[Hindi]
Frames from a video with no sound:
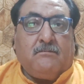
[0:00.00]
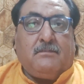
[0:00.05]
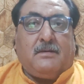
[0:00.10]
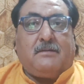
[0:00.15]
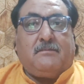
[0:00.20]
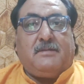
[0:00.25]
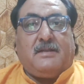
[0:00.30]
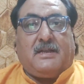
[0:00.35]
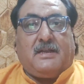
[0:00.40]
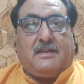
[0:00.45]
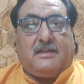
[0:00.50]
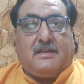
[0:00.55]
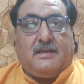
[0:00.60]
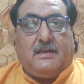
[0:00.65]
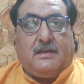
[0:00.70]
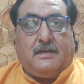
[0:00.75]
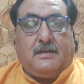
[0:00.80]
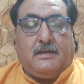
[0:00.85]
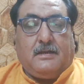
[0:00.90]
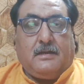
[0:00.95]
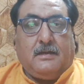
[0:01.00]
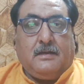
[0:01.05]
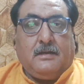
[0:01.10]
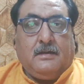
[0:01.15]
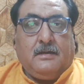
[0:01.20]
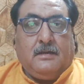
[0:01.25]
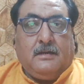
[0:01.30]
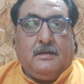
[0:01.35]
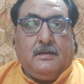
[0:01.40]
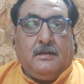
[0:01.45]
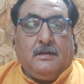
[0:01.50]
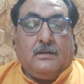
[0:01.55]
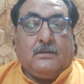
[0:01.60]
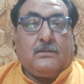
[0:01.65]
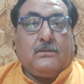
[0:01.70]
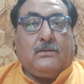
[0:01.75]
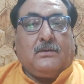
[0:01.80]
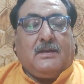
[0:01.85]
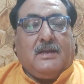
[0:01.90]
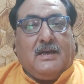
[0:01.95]
नंबर में रहते हैं
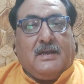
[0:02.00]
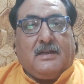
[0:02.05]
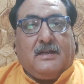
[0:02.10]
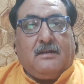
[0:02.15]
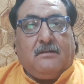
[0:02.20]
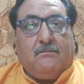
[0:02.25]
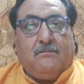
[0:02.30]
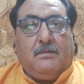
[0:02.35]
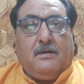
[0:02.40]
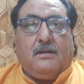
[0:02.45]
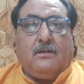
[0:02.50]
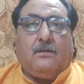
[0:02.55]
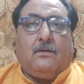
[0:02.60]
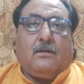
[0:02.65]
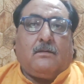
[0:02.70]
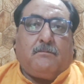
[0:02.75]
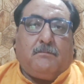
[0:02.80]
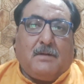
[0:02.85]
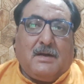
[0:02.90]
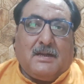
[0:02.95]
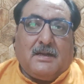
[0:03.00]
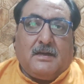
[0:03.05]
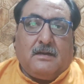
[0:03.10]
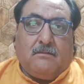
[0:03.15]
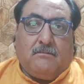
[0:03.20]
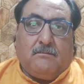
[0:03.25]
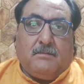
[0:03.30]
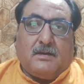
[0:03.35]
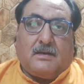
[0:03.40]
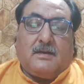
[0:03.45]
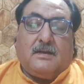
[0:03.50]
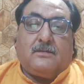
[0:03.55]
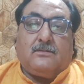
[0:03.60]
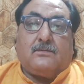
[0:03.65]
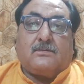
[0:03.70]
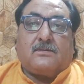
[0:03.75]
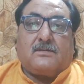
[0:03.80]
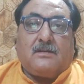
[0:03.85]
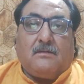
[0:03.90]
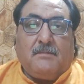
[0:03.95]
तो 11 नंबर और 12 नंबर का
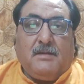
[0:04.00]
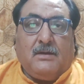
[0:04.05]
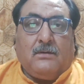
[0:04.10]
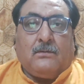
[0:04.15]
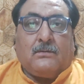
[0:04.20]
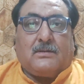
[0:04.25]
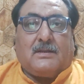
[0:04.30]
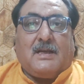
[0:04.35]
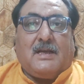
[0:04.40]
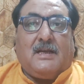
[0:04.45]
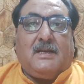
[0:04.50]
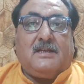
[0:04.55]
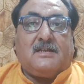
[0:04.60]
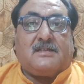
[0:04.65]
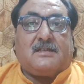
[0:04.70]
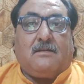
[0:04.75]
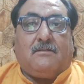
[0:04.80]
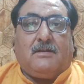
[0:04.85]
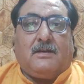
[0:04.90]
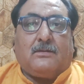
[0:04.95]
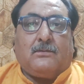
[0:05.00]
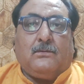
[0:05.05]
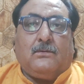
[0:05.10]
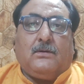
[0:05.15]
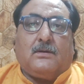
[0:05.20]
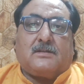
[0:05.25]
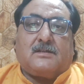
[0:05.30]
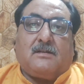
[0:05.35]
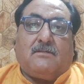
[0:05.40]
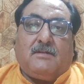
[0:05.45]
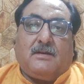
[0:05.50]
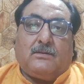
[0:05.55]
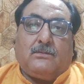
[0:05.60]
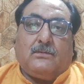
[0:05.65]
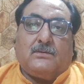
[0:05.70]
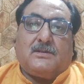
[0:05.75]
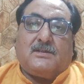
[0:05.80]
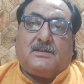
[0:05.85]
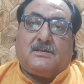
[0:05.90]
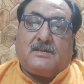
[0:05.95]
जो समय होता है सवा दो और सवा
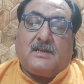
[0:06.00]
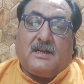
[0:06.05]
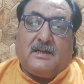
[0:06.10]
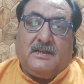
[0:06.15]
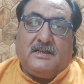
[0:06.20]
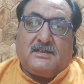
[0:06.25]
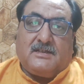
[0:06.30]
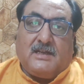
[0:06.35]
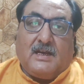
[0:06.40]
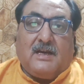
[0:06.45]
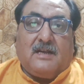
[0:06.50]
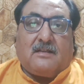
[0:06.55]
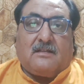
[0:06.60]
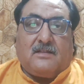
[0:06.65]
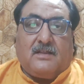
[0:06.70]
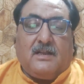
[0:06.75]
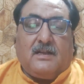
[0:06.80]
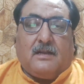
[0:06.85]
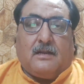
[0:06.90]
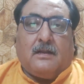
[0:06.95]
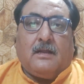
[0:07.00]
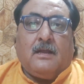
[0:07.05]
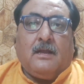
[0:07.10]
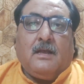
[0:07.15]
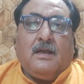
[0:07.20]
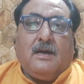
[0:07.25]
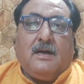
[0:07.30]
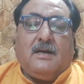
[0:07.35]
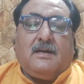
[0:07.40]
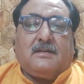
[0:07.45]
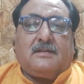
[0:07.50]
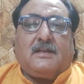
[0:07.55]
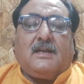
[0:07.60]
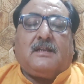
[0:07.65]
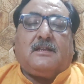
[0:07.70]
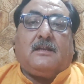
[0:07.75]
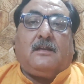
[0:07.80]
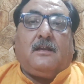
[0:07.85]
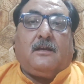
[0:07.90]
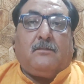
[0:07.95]
दो साढ़े चार दिन
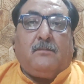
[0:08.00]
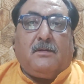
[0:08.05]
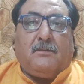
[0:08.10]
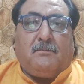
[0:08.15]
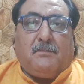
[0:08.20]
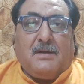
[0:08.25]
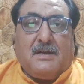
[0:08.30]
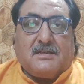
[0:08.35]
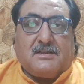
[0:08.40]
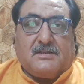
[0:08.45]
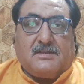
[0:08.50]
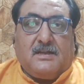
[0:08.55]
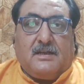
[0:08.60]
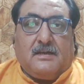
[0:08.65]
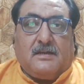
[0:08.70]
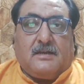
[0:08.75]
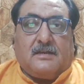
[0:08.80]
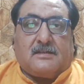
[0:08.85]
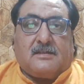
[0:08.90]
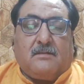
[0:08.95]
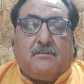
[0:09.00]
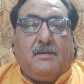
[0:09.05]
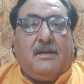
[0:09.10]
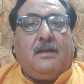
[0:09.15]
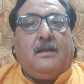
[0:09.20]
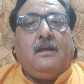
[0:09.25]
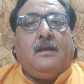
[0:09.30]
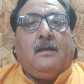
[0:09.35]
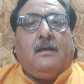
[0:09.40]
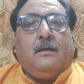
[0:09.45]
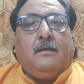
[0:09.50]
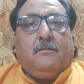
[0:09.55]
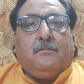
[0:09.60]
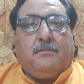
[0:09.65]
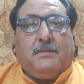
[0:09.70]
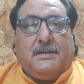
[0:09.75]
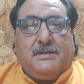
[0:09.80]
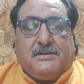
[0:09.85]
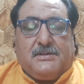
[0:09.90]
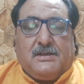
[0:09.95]
अर्थात लगभग पांच दिन का समय
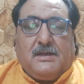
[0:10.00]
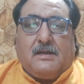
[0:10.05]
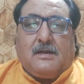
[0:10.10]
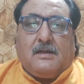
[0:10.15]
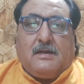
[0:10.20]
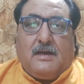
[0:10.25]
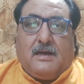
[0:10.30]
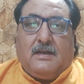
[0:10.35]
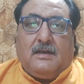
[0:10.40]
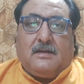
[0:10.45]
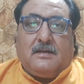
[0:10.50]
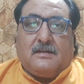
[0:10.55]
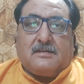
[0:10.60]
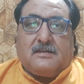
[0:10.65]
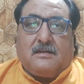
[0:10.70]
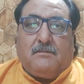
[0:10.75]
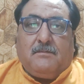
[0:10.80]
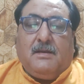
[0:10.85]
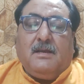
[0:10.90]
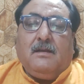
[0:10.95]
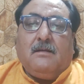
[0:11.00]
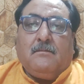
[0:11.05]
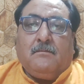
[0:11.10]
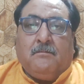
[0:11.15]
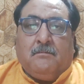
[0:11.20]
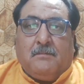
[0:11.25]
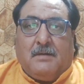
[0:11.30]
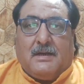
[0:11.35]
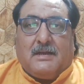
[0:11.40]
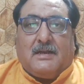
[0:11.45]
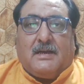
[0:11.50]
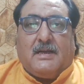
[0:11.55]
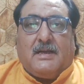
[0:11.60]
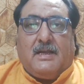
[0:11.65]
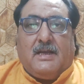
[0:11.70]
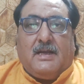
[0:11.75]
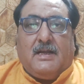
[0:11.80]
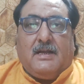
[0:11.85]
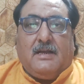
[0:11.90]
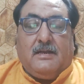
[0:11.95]
पंचक काल का समय माना
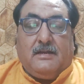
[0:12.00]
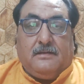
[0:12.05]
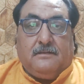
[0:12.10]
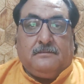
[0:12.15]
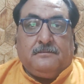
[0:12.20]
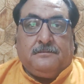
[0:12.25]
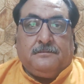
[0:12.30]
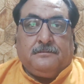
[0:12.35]
गया है